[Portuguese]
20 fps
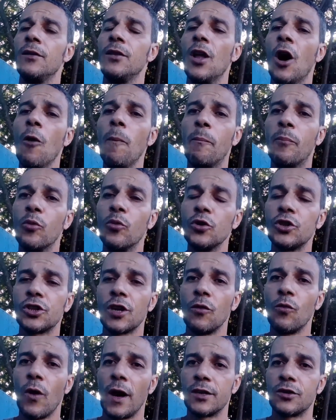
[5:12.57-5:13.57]
não
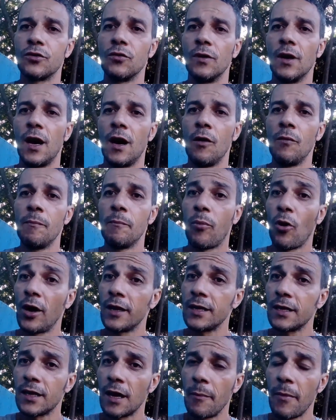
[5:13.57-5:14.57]
puxa o azulão,
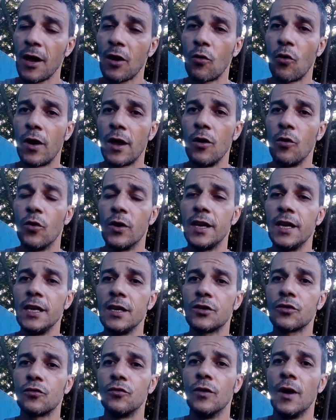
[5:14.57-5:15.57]
pode também correr o
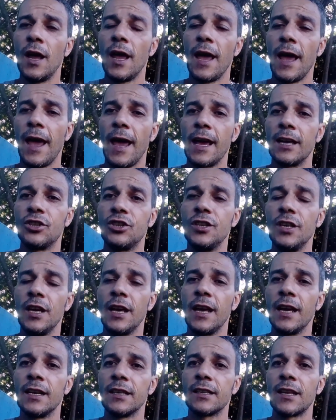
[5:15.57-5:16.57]
risco é,
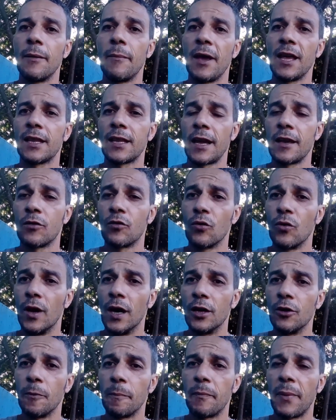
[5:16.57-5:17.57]
de ele também estar tá
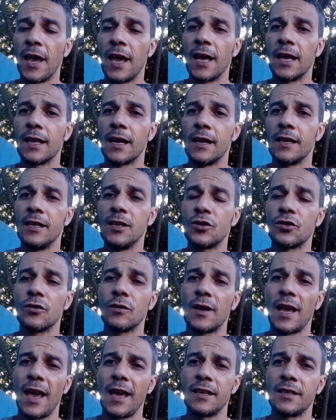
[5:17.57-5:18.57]
encruando pena,
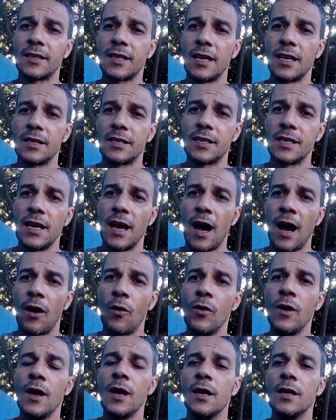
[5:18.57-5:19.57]
isso que é
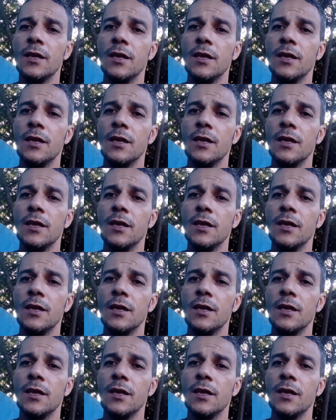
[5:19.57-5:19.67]
essencial.